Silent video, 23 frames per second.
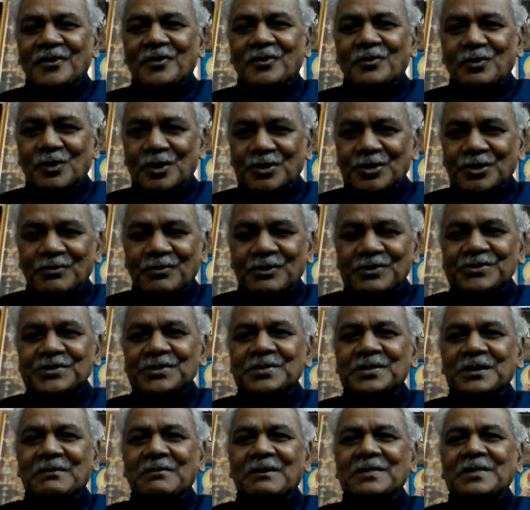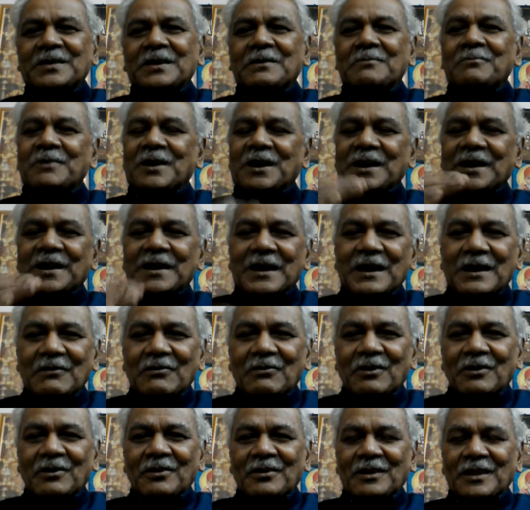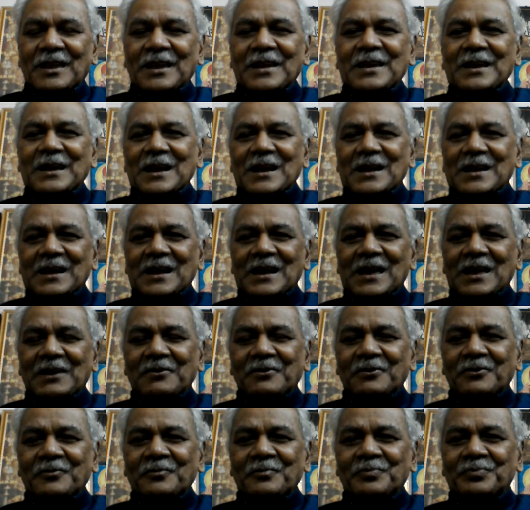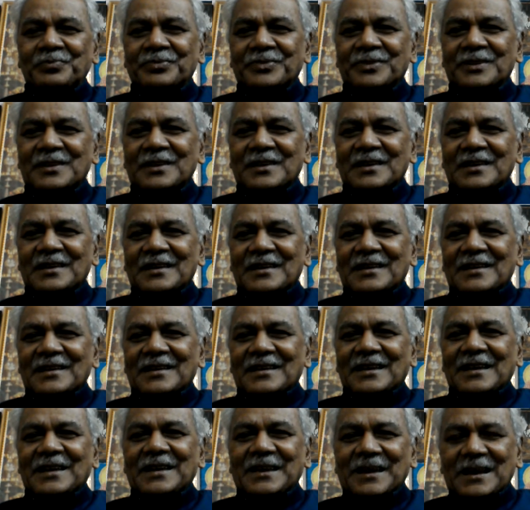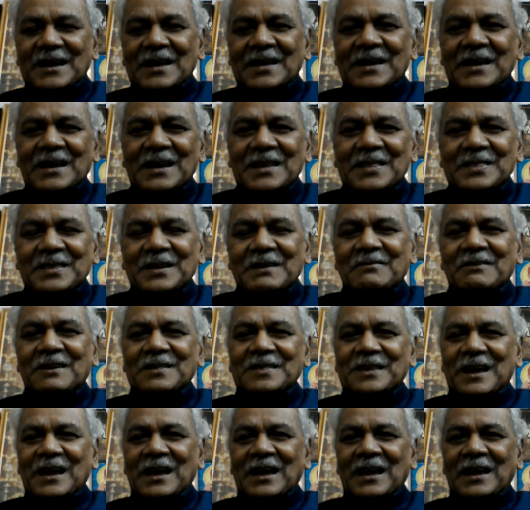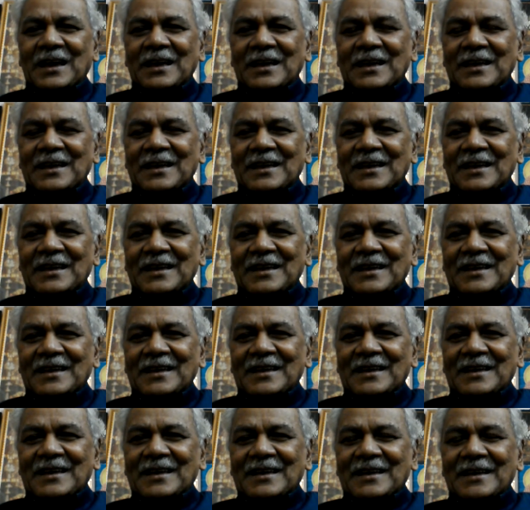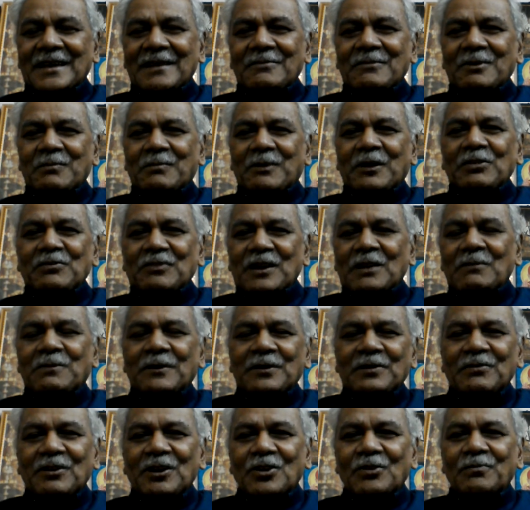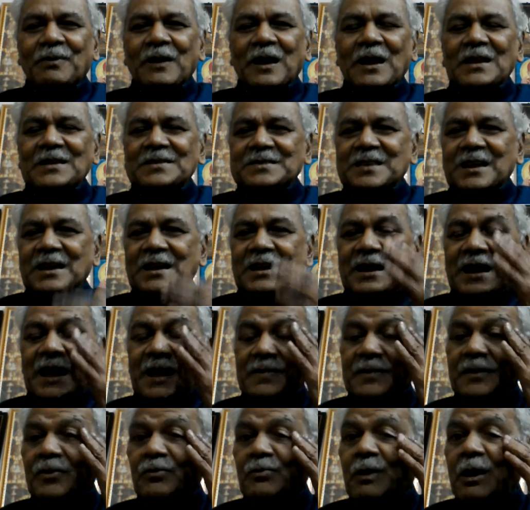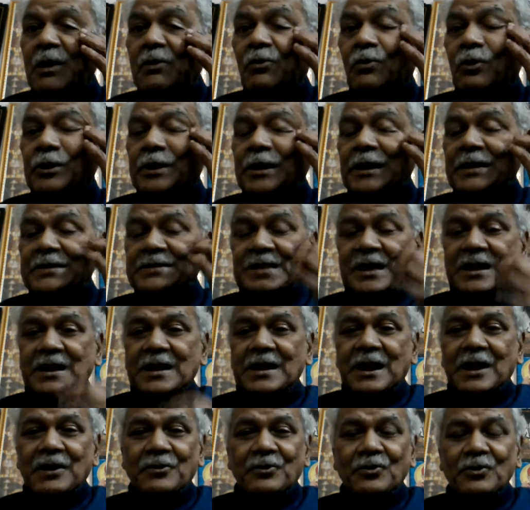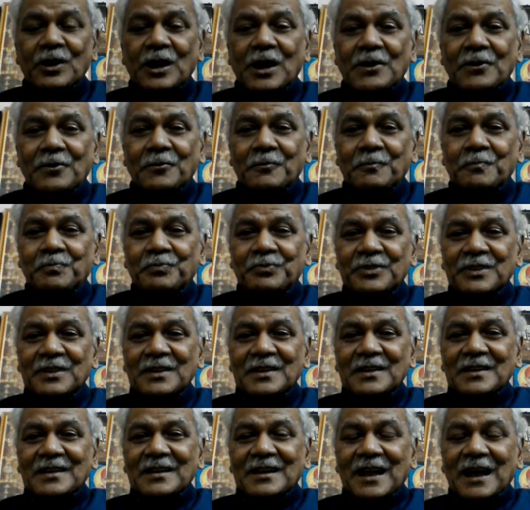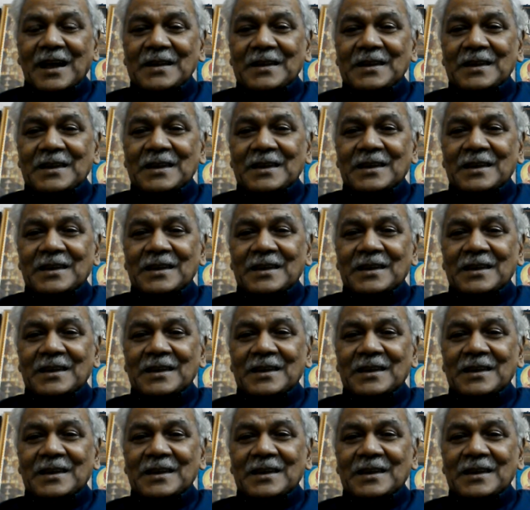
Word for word: వరద వచ్చిన తర్వాత ఇమ్మీడియట్గా ఎన్నికలకి వెళ్ళారు ఎన్నికలకి వెళ్ళిన తర్వాత ఏమి పదివేలు పదివేలు రూపాయలు ఇస్తే కనుక అందరూ మాకు ఓట్లు వేస్తారని అనుకున్నారు కానీ